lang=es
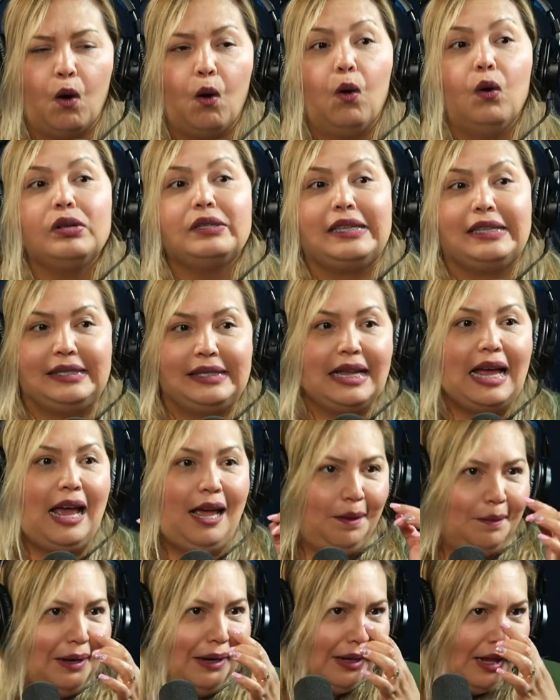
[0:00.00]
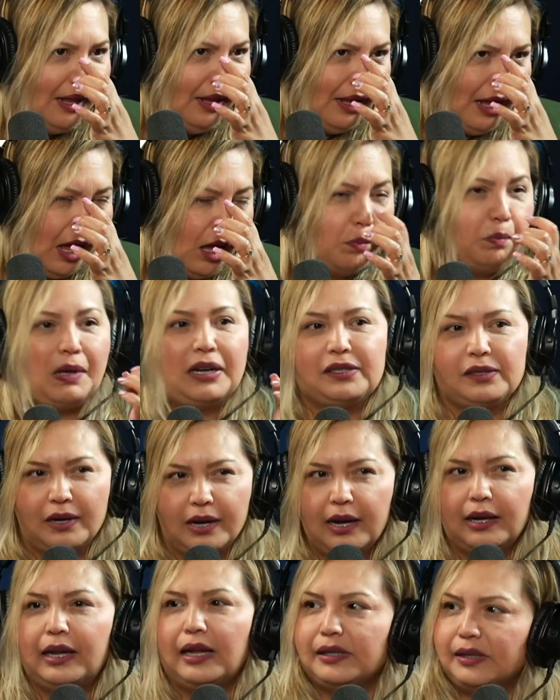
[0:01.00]
Oh, sí, sí, hay, ¿verdad? Sí, hay
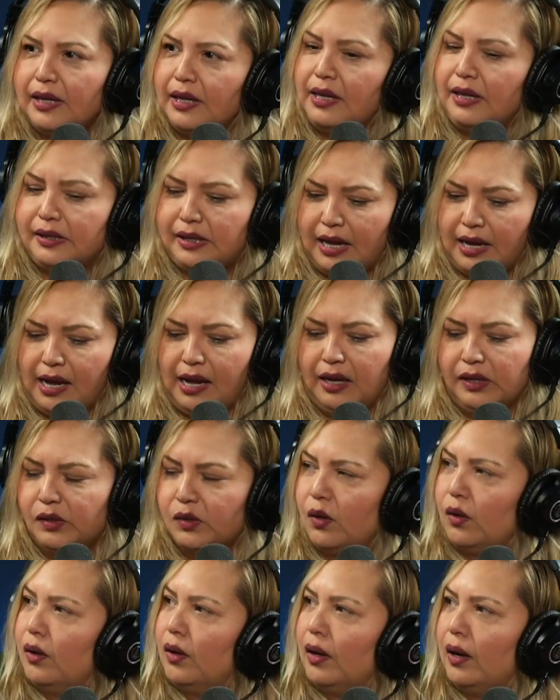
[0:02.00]
personas que sí dicen eso.